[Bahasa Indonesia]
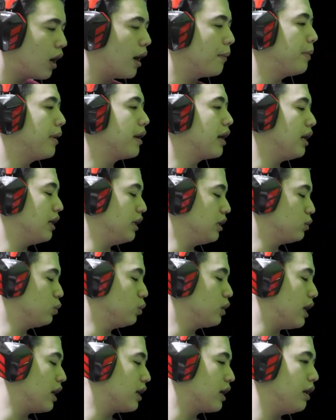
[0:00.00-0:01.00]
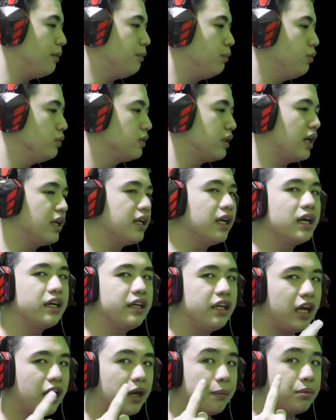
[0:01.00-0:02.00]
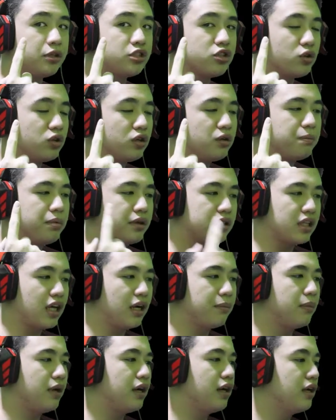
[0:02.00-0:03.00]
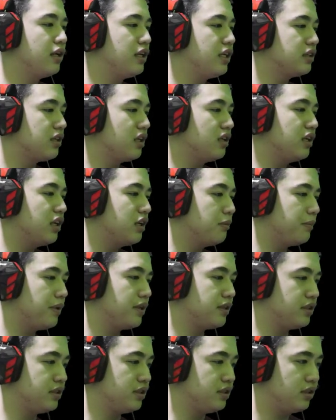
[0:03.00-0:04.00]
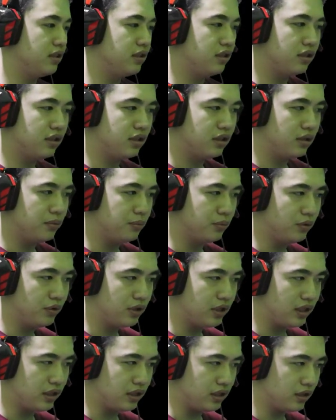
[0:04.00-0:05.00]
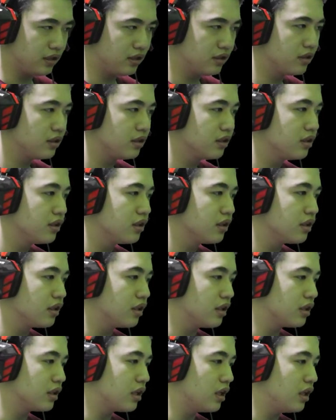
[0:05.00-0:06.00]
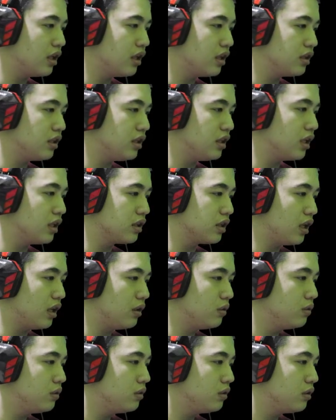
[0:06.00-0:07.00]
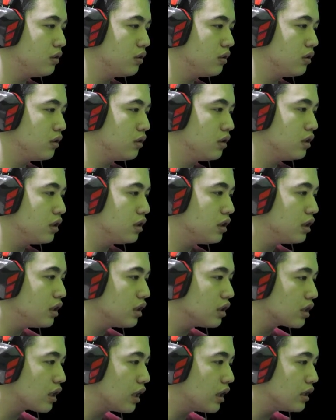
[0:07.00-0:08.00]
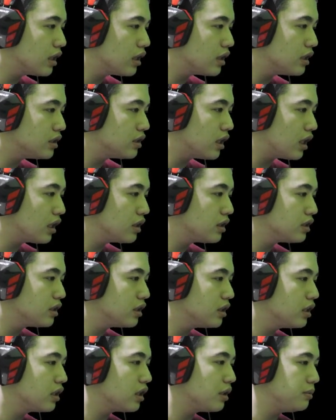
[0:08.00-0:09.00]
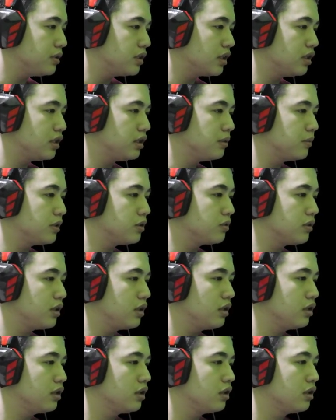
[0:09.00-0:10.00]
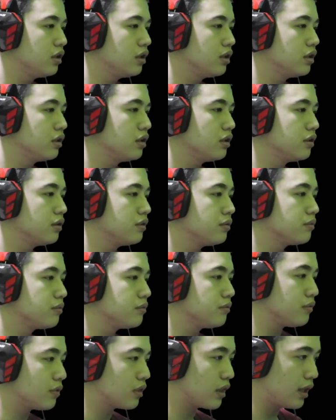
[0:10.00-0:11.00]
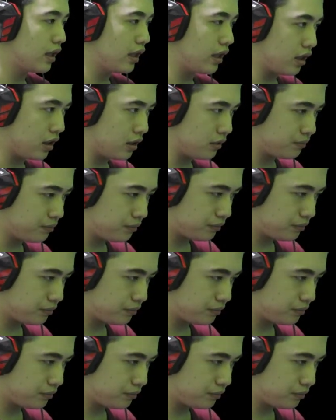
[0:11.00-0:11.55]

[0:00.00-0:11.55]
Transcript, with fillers: apakah itu kakek buta yang di episode pertama Little Nightmares mungkin ya kita tidak tahu ini kayaknya ada jalan di sini nggak bisa dimasukin oke okay.